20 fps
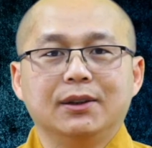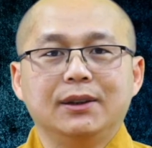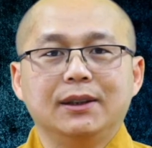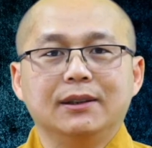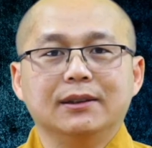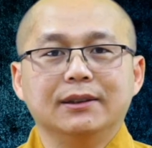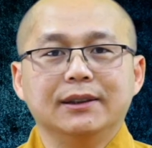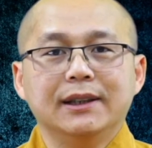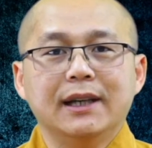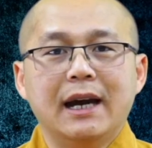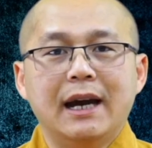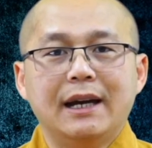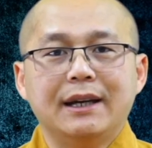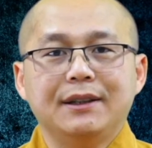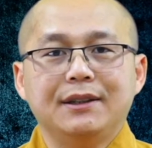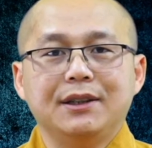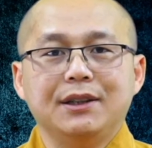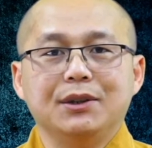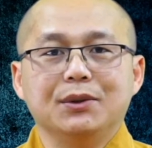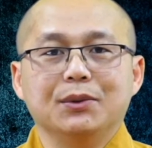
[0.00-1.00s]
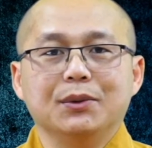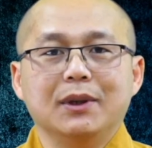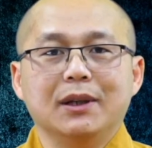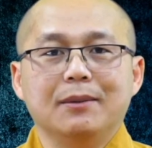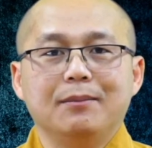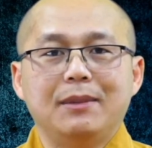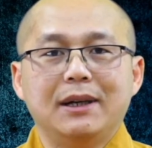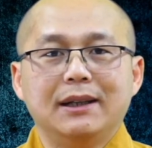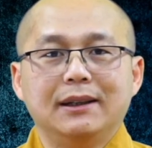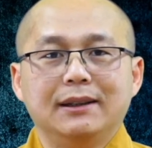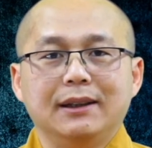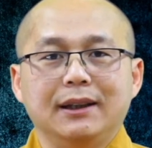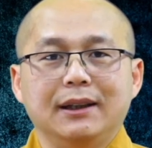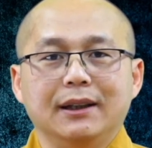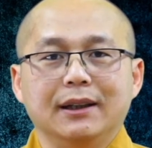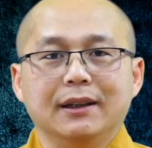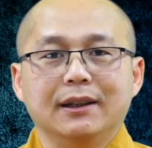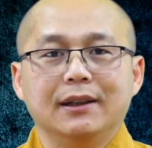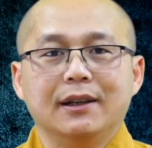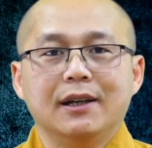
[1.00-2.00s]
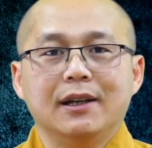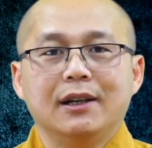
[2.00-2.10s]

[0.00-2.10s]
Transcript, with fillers: nói lưỡi hai chiều là bất thiện,